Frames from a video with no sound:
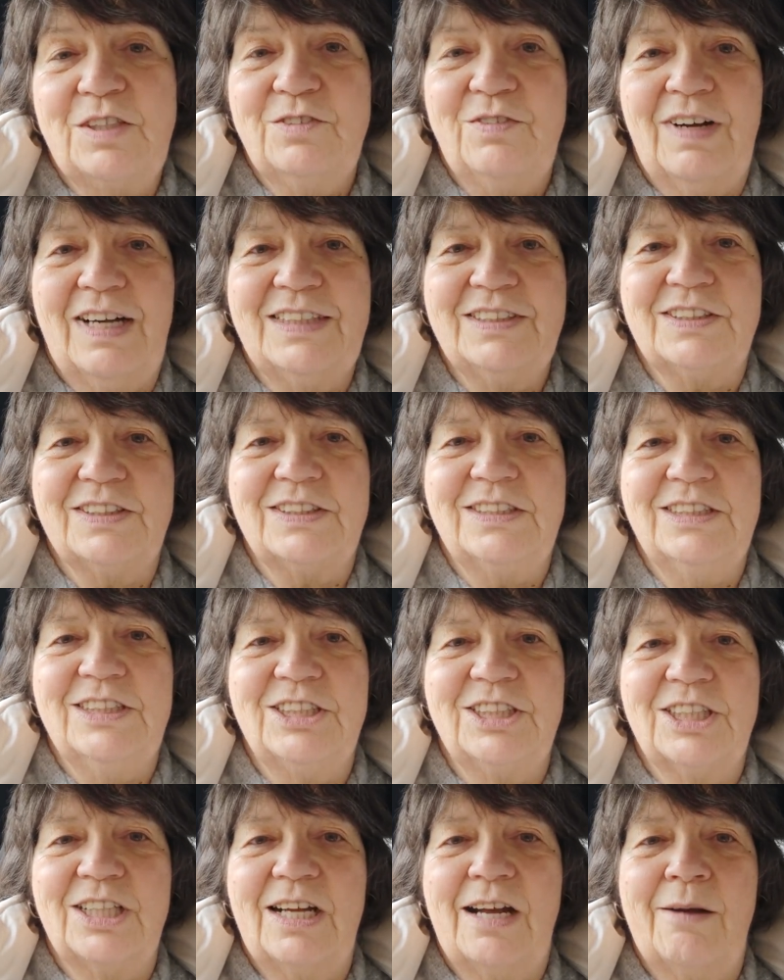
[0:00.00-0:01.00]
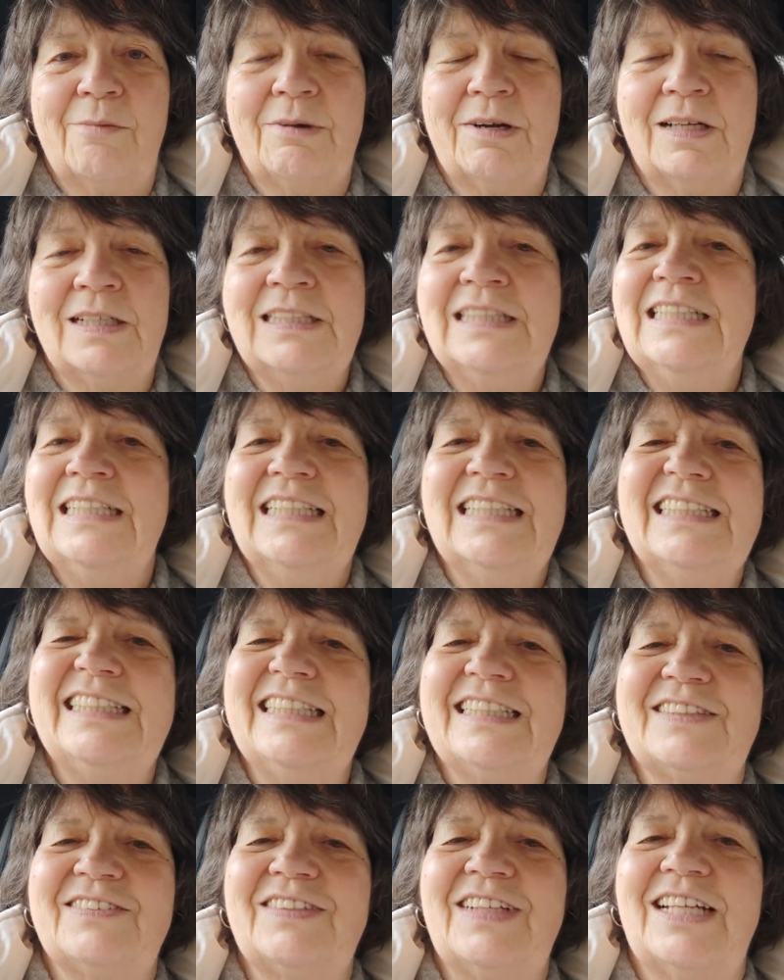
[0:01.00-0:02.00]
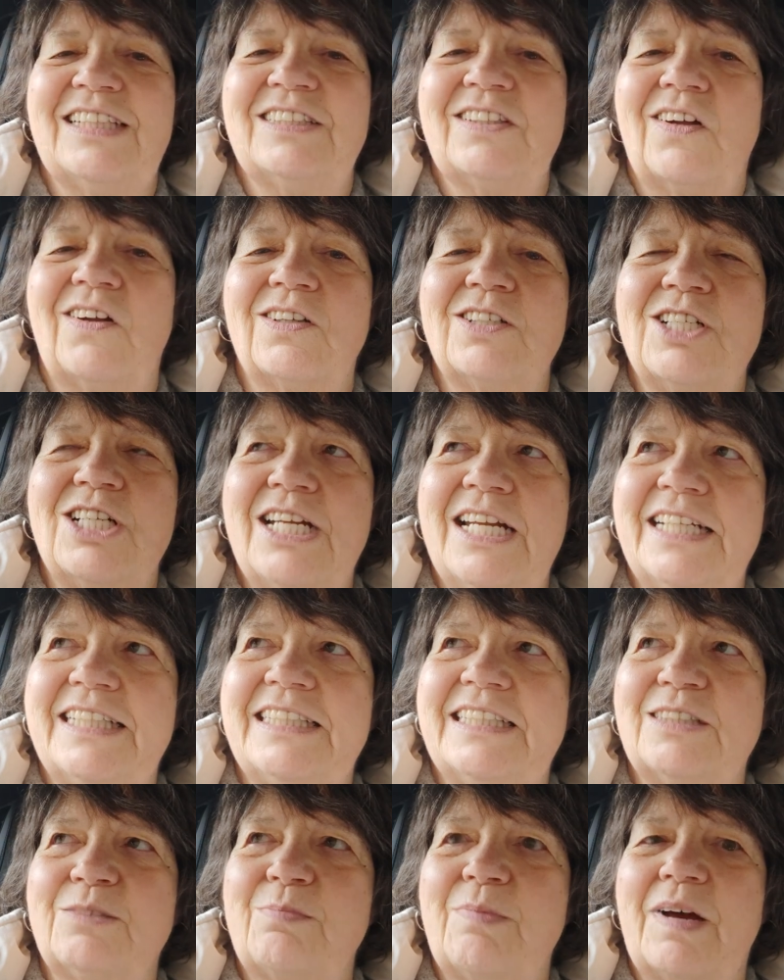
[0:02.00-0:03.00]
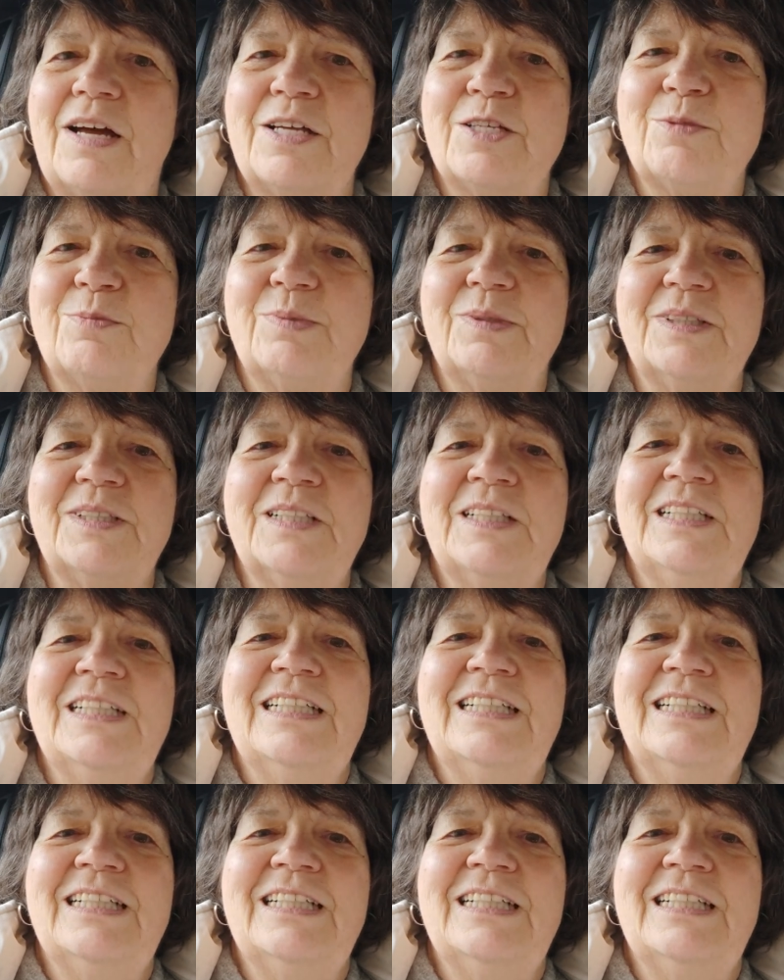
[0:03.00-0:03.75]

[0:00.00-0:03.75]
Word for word: Ich weiß es nicht. Aber ist jetzt vielleicht auch ein schlechtes Beispiel.